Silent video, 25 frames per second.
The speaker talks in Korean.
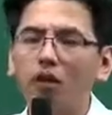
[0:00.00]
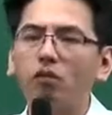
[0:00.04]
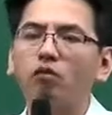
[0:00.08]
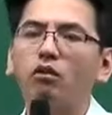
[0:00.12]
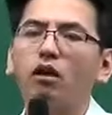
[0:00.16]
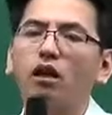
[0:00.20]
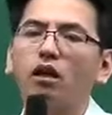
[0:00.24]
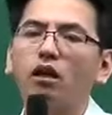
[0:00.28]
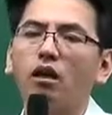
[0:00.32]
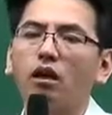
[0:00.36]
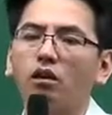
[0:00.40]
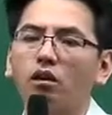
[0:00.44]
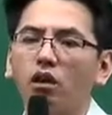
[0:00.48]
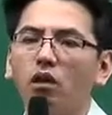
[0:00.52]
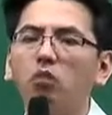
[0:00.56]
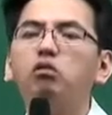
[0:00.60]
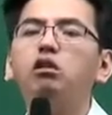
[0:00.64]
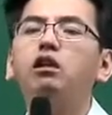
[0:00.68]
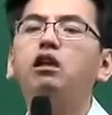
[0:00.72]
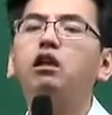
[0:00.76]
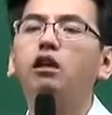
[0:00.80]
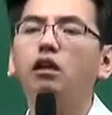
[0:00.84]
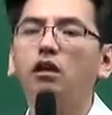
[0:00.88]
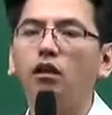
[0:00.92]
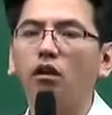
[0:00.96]
매수 가격 너무
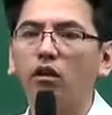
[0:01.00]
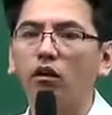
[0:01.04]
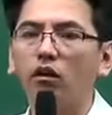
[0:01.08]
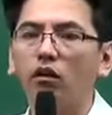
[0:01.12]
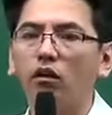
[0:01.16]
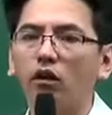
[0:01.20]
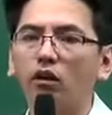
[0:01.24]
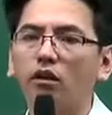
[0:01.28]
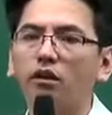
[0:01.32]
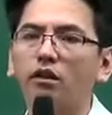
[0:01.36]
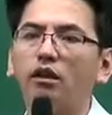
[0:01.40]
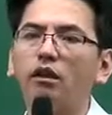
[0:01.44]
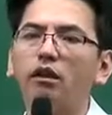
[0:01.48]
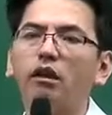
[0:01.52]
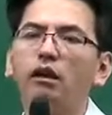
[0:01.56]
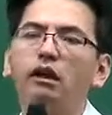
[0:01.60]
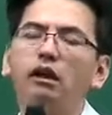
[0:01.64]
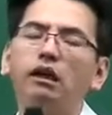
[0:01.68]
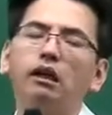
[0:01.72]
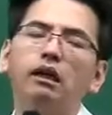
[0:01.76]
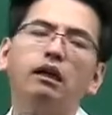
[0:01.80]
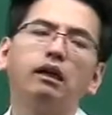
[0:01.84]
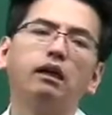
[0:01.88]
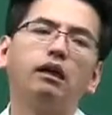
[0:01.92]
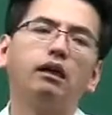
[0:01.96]
길어요. 그래서
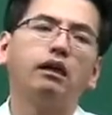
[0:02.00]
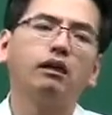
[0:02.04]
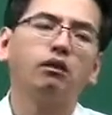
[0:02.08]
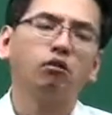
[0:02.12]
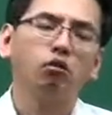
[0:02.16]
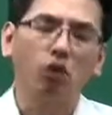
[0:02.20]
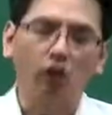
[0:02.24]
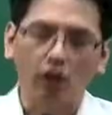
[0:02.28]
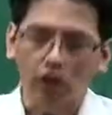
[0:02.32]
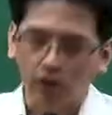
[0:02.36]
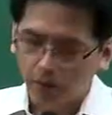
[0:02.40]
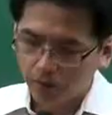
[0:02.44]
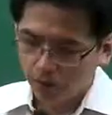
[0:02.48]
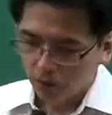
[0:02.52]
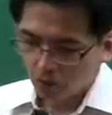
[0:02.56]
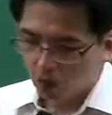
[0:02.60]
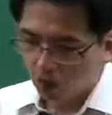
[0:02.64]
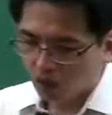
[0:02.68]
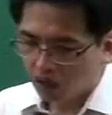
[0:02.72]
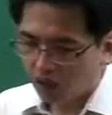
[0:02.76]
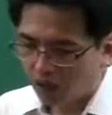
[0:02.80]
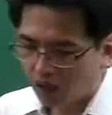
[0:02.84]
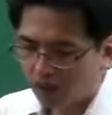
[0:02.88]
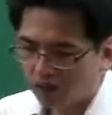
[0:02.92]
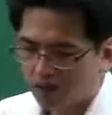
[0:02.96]
어, 소위
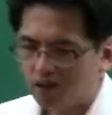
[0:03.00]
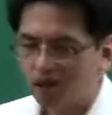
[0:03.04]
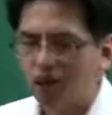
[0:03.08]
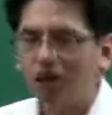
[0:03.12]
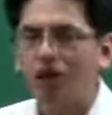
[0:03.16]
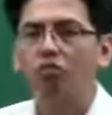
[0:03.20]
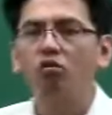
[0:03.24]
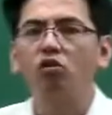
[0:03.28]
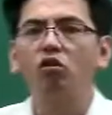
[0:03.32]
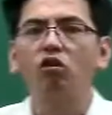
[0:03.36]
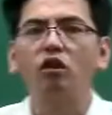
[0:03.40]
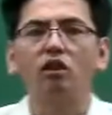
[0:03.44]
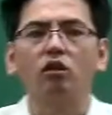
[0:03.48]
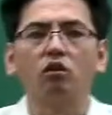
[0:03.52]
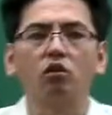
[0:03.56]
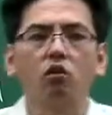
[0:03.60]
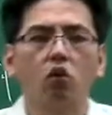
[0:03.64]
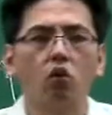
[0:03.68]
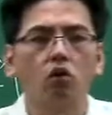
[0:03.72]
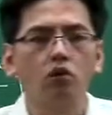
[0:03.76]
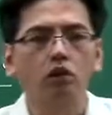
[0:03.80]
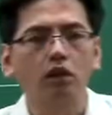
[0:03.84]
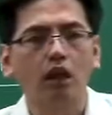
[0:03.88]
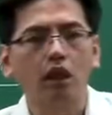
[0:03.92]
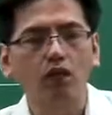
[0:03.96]
공익사업을 위한
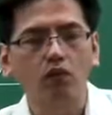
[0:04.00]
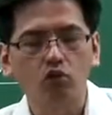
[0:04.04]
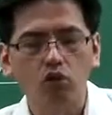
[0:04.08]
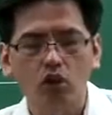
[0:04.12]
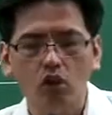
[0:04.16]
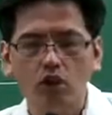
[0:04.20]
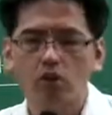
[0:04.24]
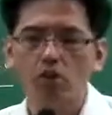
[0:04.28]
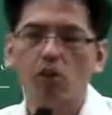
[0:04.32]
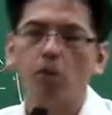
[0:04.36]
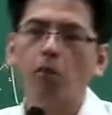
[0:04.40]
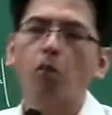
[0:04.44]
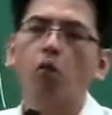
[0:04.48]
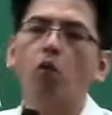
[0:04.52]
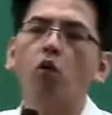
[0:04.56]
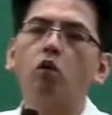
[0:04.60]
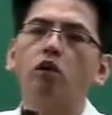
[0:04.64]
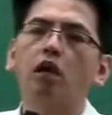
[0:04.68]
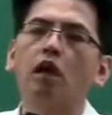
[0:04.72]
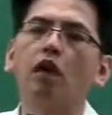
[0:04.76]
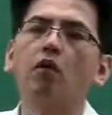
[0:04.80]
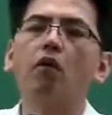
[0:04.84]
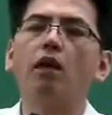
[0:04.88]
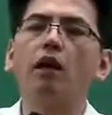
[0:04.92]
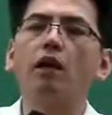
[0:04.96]
토지 등의 취득 및
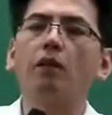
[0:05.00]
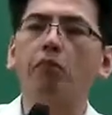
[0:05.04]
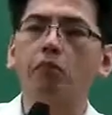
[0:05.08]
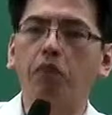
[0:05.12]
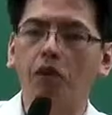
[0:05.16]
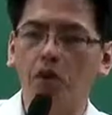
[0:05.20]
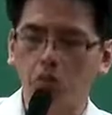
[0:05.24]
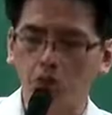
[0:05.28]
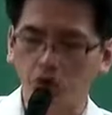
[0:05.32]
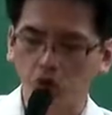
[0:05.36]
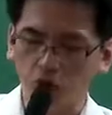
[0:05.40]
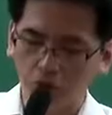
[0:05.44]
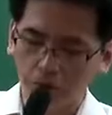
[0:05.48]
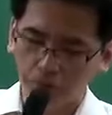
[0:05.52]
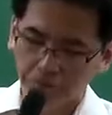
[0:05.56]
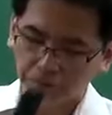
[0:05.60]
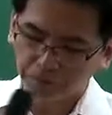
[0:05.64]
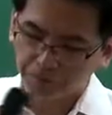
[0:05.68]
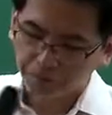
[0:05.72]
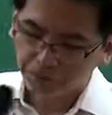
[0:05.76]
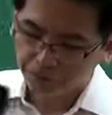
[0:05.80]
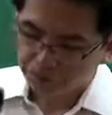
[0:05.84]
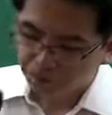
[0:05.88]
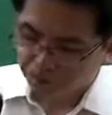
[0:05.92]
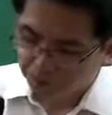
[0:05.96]
보상에 관한 법률
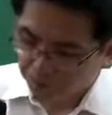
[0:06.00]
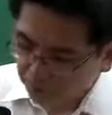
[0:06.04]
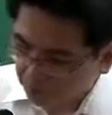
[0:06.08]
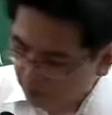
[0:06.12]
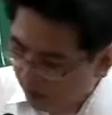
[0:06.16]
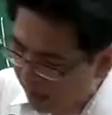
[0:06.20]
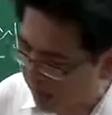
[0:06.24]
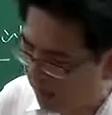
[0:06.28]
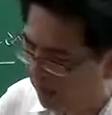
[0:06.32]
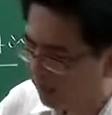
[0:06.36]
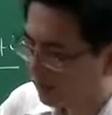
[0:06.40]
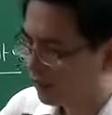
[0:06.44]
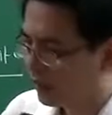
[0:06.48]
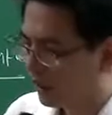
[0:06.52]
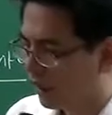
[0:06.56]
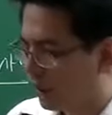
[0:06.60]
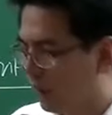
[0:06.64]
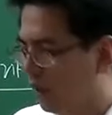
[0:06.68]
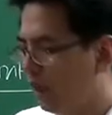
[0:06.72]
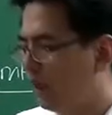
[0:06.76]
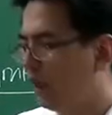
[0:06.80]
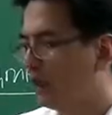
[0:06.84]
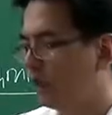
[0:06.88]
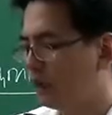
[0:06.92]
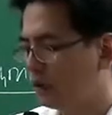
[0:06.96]

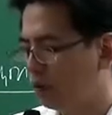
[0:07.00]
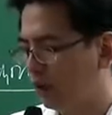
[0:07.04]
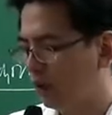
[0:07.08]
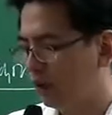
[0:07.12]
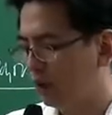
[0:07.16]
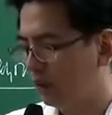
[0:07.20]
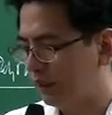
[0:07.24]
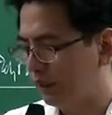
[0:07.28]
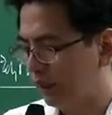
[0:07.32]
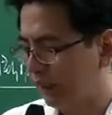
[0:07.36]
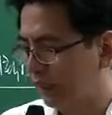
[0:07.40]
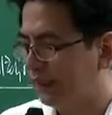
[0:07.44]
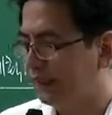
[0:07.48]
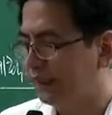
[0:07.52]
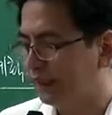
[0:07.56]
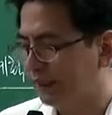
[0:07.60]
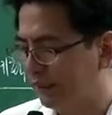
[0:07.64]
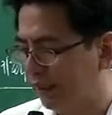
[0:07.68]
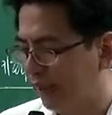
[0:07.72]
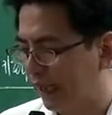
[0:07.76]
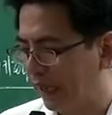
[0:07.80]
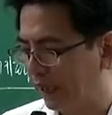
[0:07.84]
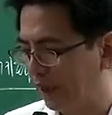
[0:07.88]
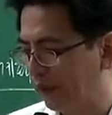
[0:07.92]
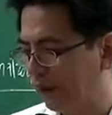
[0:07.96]
이렇게 되어
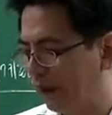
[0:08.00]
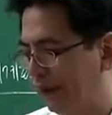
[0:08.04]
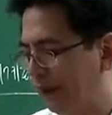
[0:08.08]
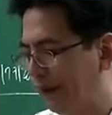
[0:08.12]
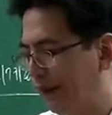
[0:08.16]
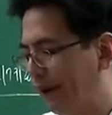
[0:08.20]
있는데요.